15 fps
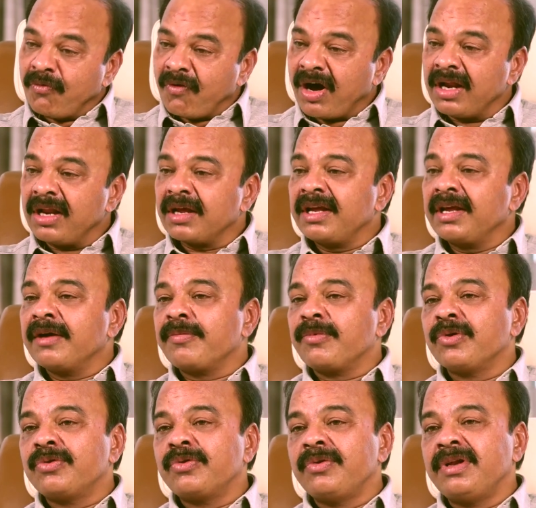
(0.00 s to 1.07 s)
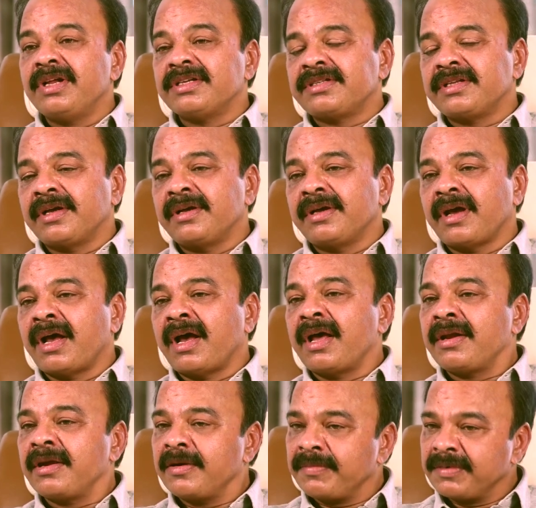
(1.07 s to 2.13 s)
వాళ్ళకి ఇంకా ప్రొద్దున లేస్తే
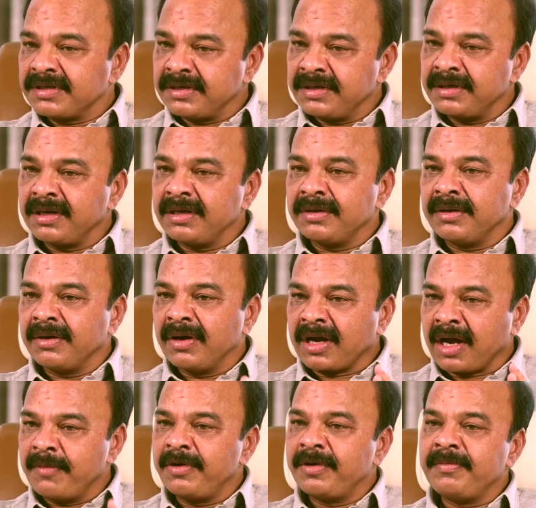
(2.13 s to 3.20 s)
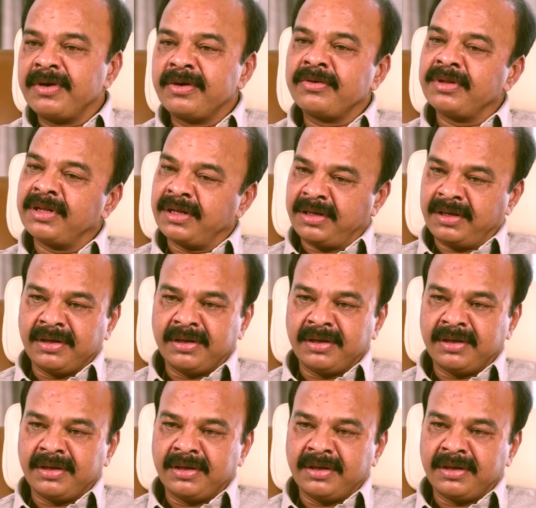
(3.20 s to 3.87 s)
హండ్రెడ్ పర్సెంట్ కమిట్మెంట్ టు ద